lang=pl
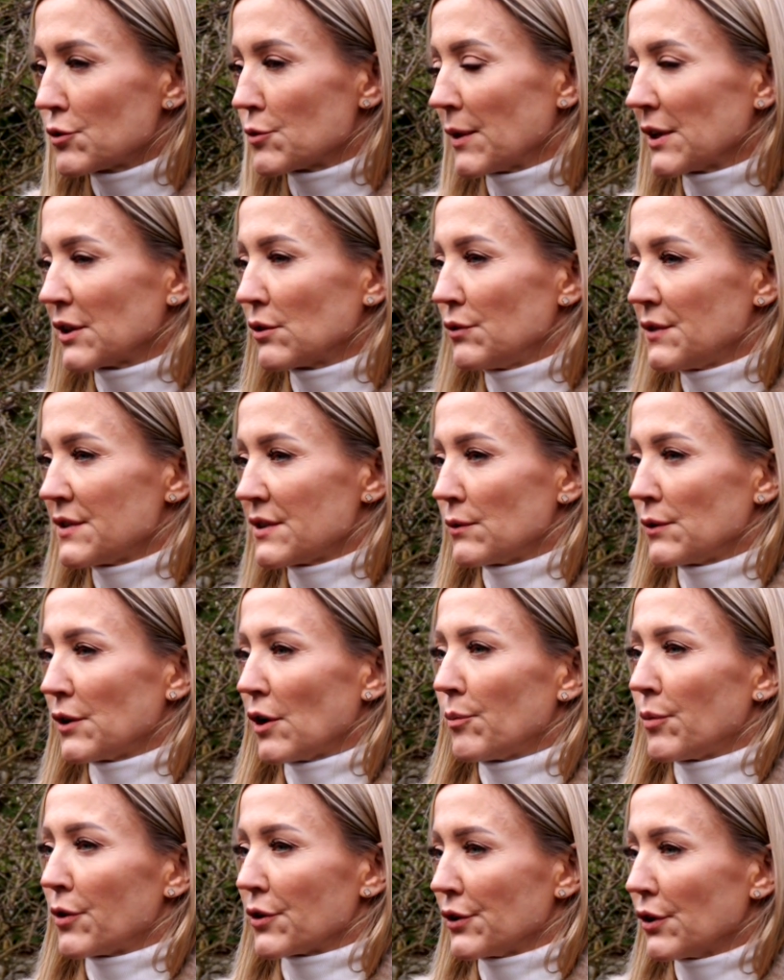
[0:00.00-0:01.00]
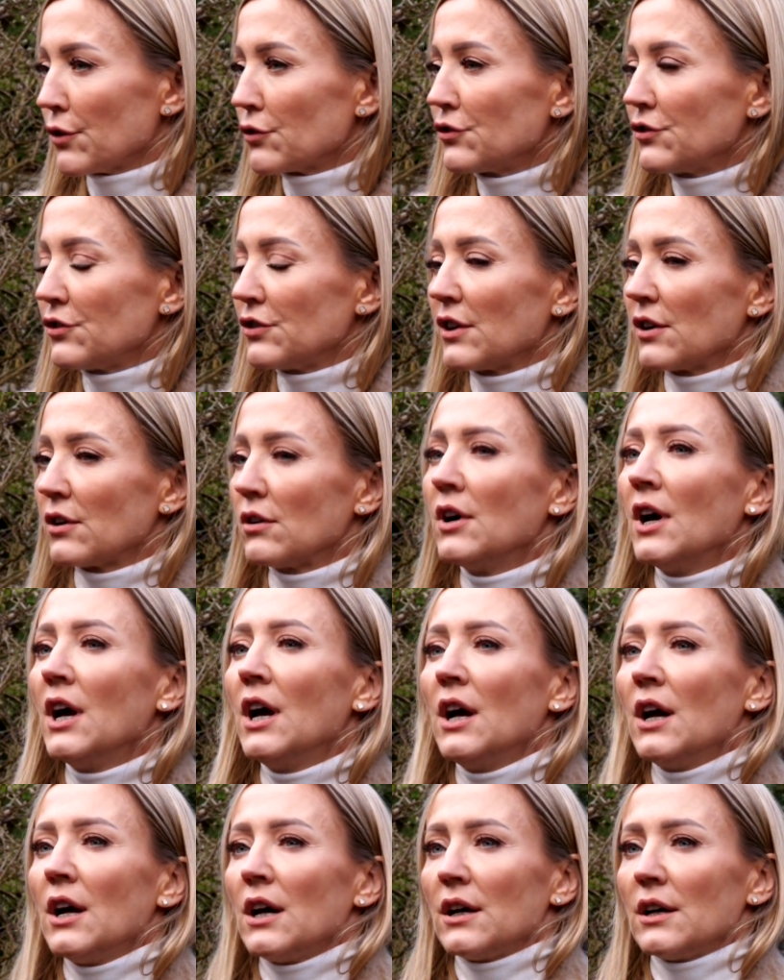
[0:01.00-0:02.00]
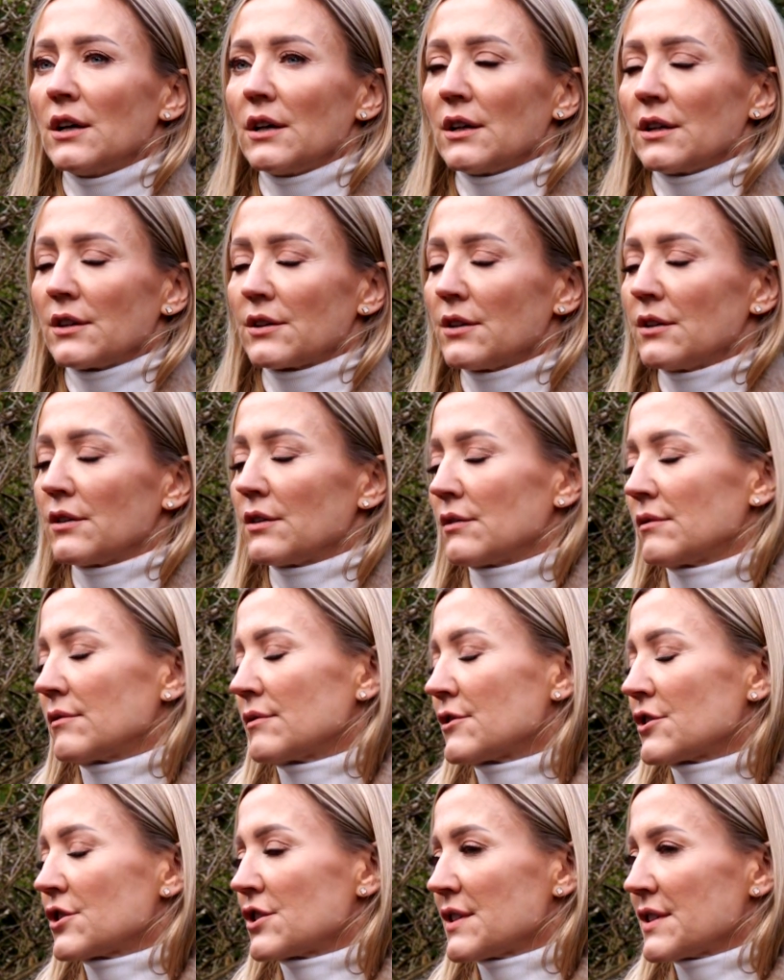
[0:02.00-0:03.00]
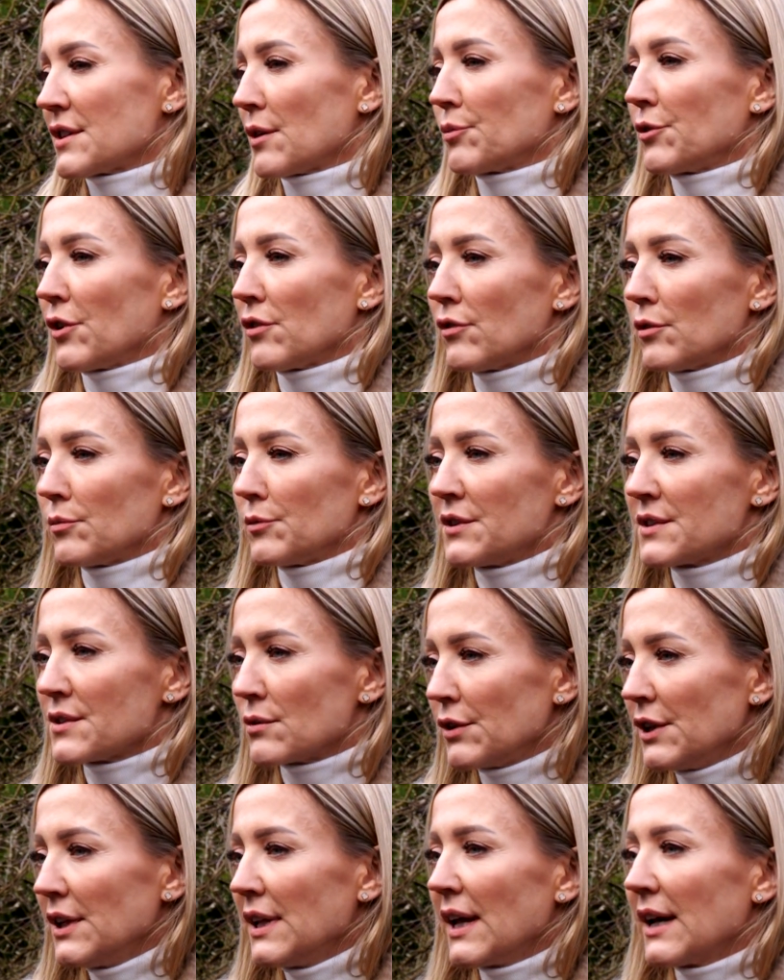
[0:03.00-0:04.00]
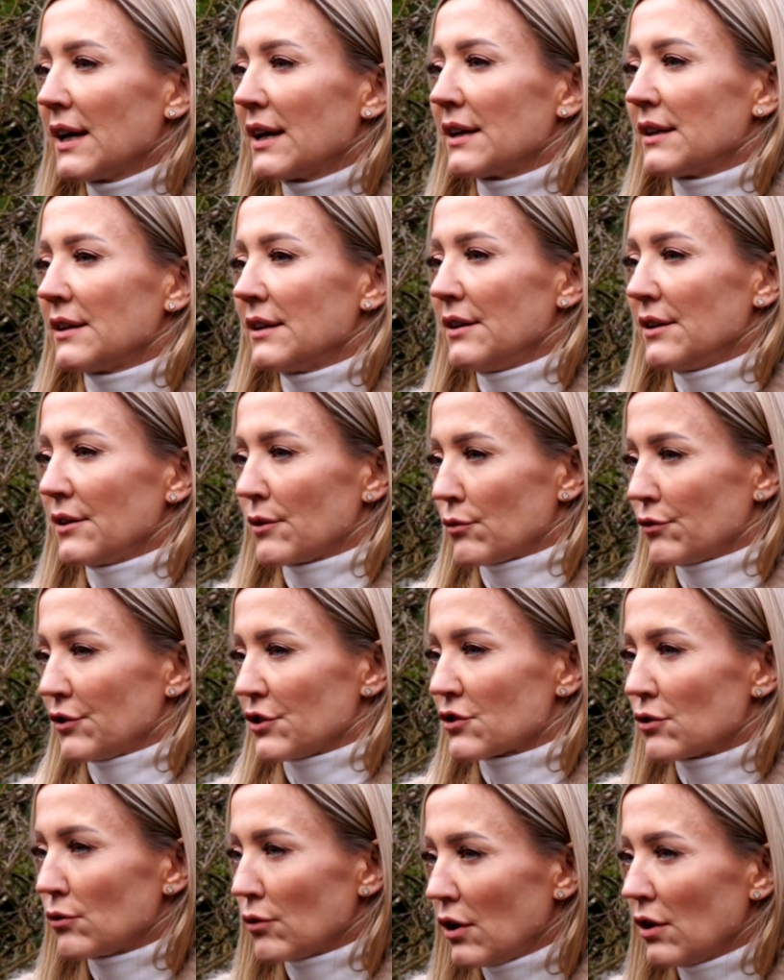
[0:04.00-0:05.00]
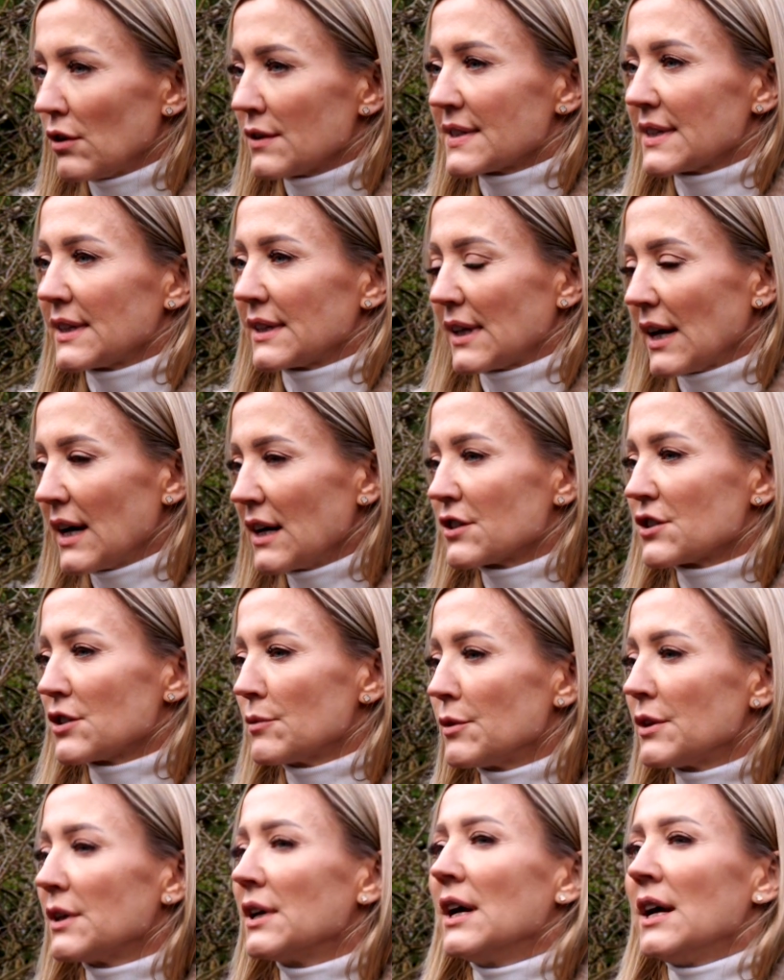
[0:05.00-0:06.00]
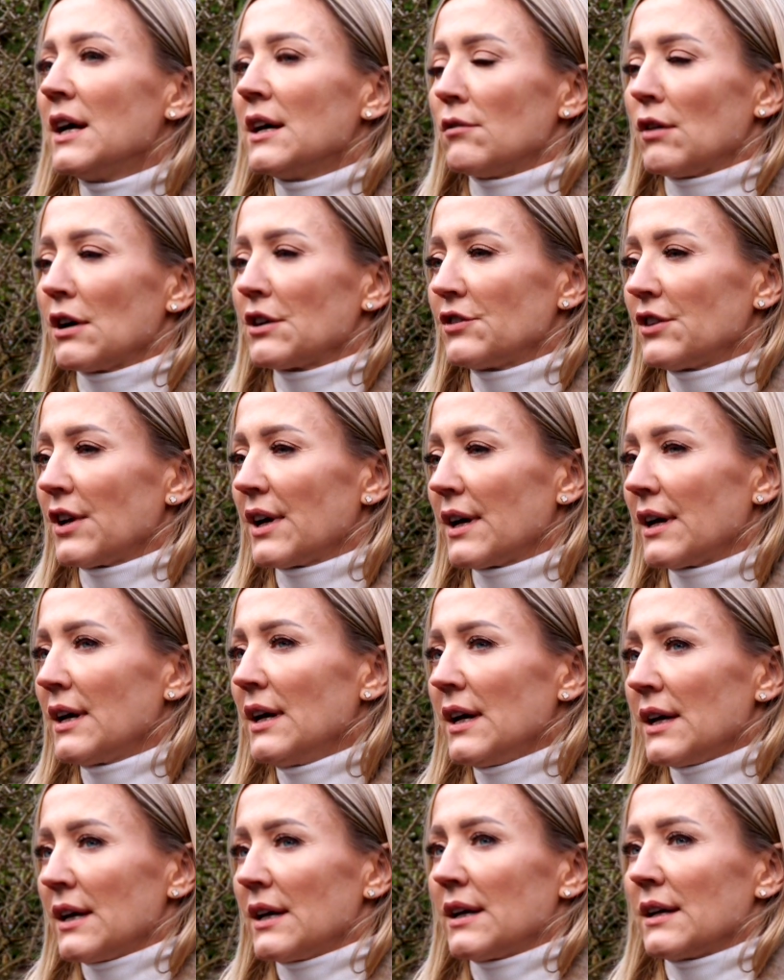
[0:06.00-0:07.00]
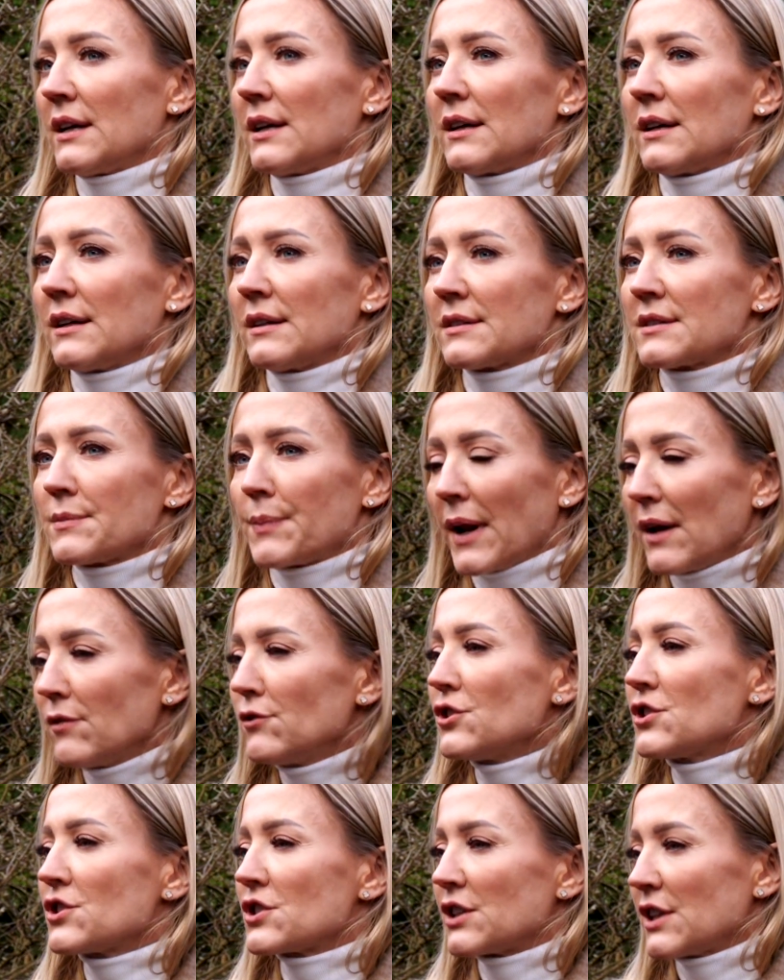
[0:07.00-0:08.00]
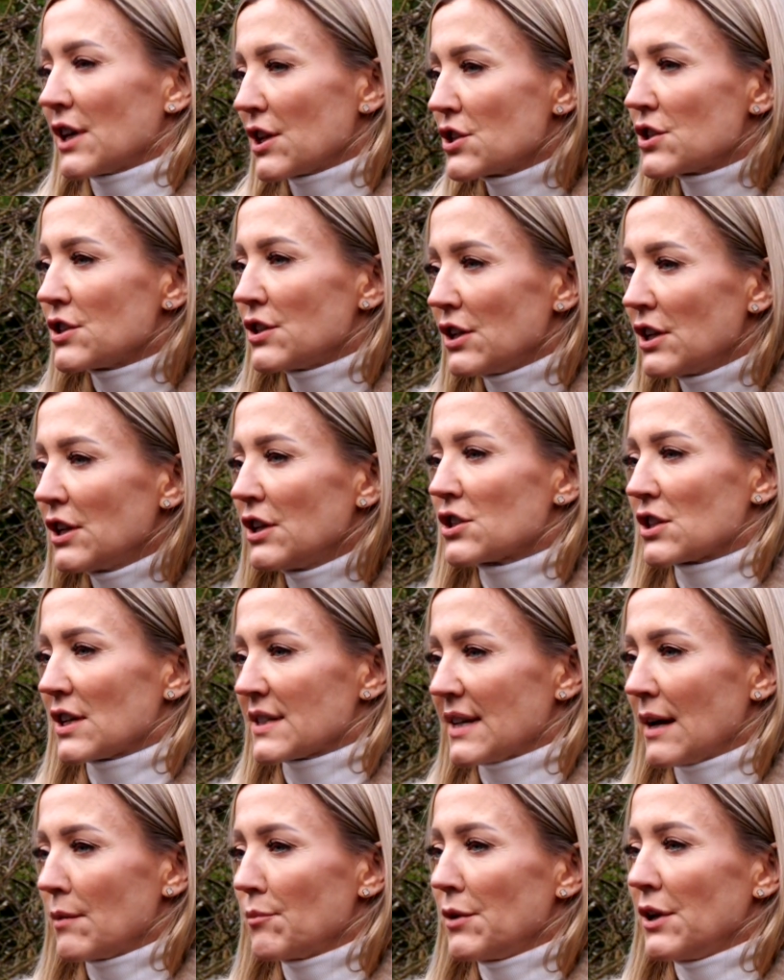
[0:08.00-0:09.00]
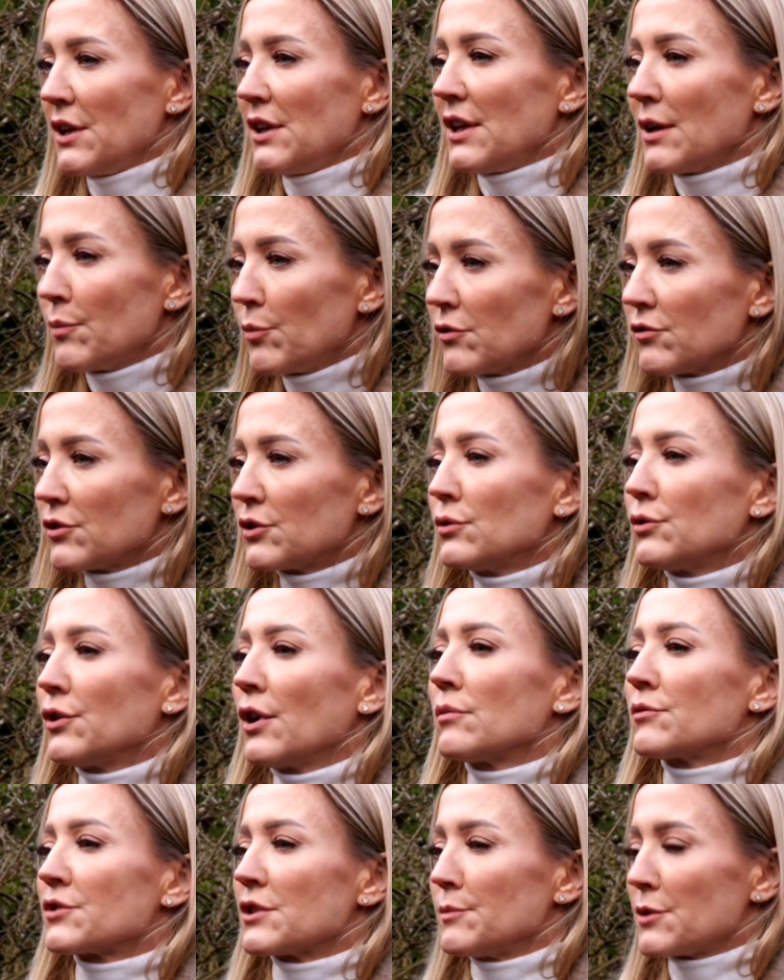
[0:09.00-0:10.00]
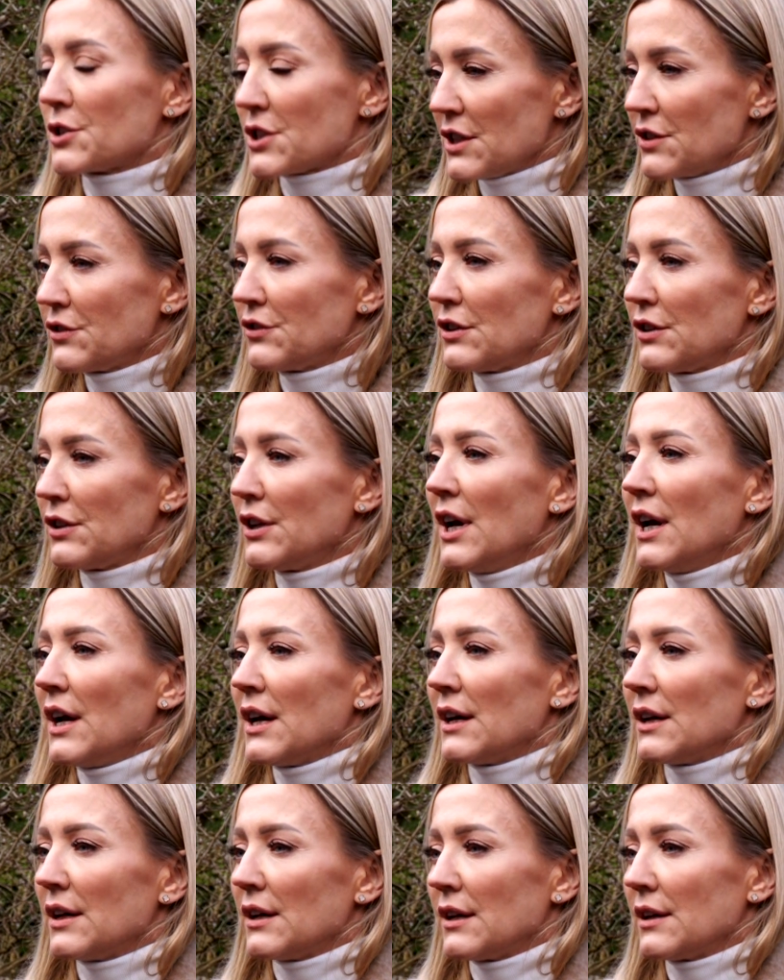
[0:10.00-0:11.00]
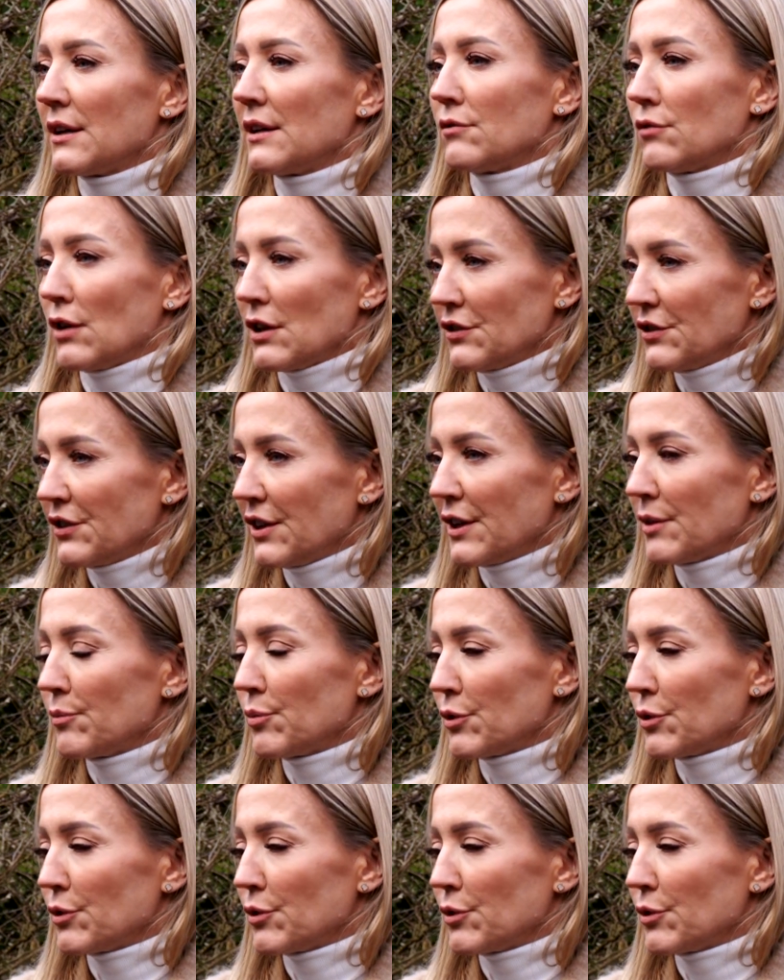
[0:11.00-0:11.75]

przypadku insulinooporności to e, trzystopniową insulinę i również glukozę, tak żeby właśnie sprawdzić, czy te czynniki czasami nie powodują, że my częściej właśnie